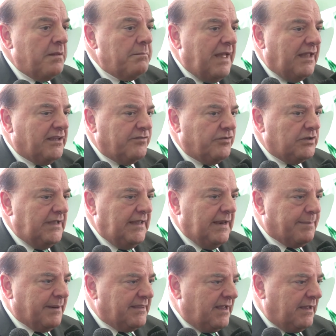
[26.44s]
Ma devo dire
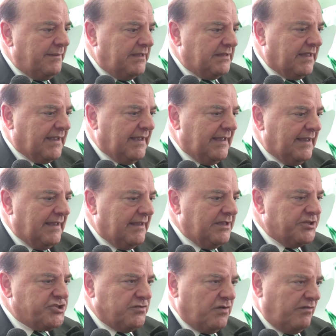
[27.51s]
praticamente che
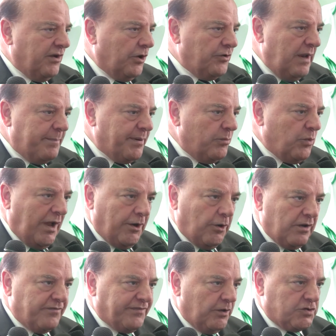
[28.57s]
Givova non è il primo anno
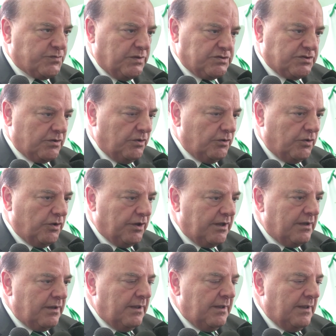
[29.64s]
che fa lo sponsor con noi,
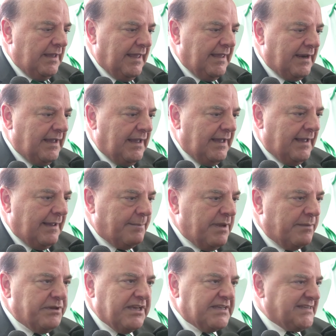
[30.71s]
Era,
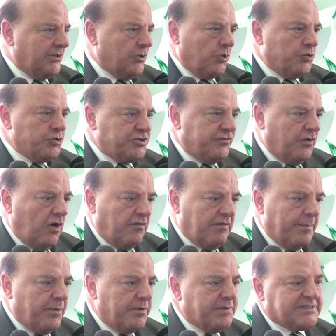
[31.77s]
abbiamo iniziato con
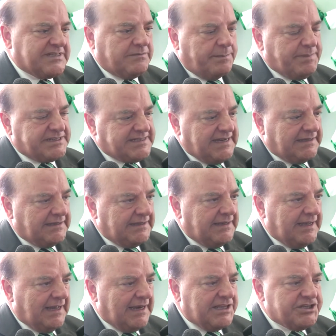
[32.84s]
Givova, poi siamo passati
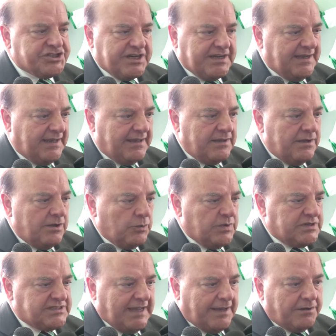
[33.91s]
all'Egea,
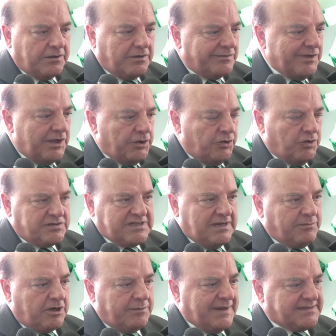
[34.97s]
quest'anno non
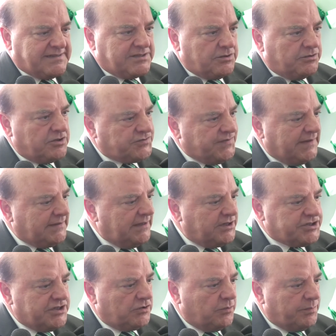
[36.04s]
siamo rimasti soddisfatti al
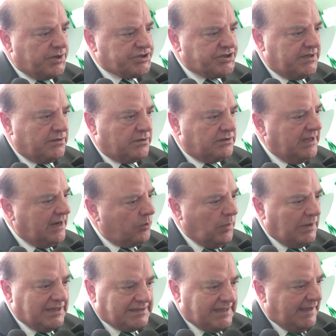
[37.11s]
100% della
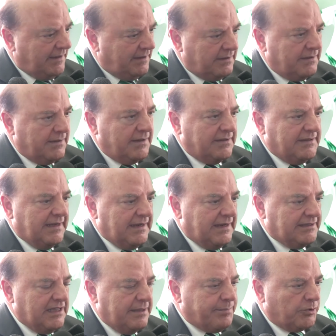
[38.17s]
qualità
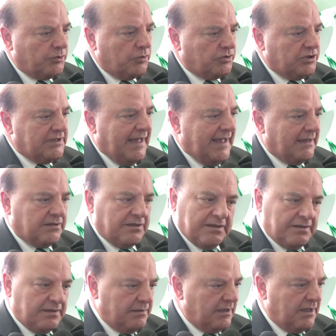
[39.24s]
del, dei prodotti
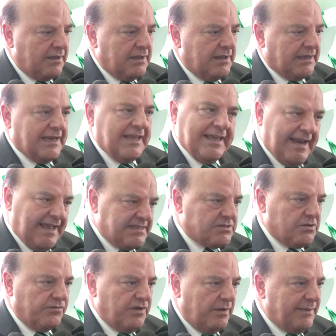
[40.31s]
dati,
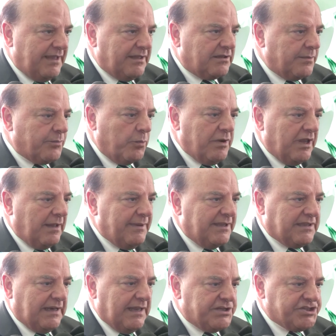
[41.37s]
ringrazio ovviamente
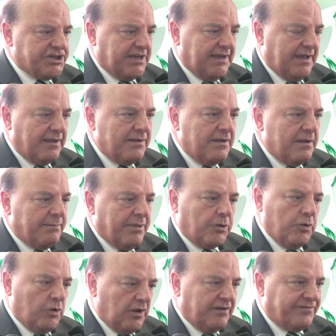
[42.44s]
pubblicamente l'Egea per
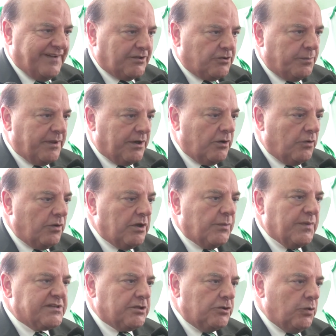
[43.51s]
quello che ha fatto per noi in
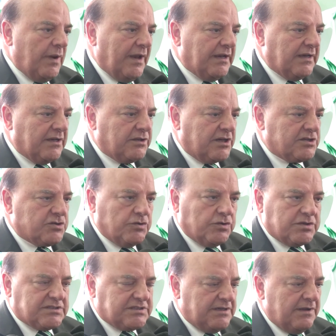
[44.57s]
questi due anni
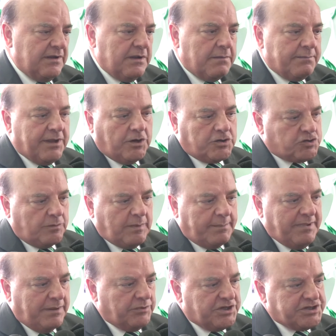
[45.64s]
trascorsi, però insomma
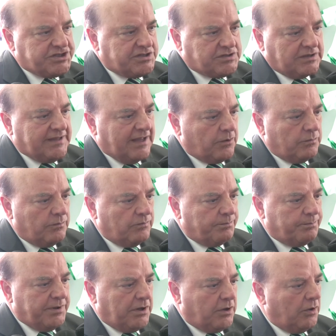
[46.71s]
abbiamo deciso di dare un
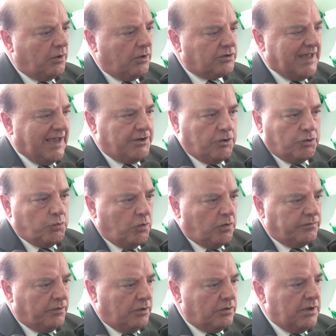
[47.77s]
piccolo taglio
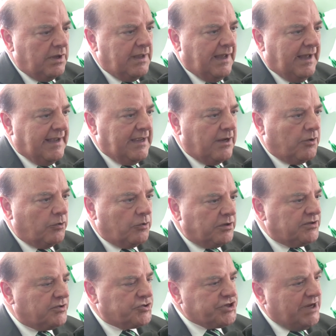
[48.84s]
nuovo ai colori
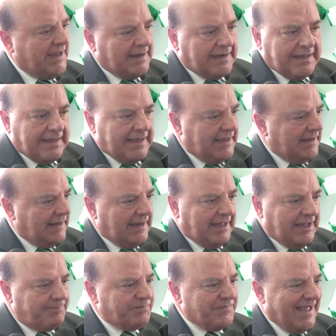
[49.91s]
sociali e
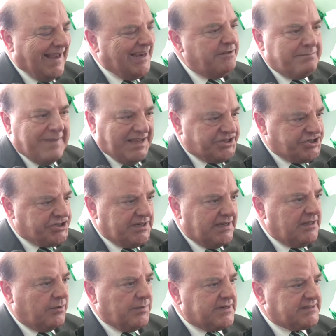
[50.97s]
all'immagine all di,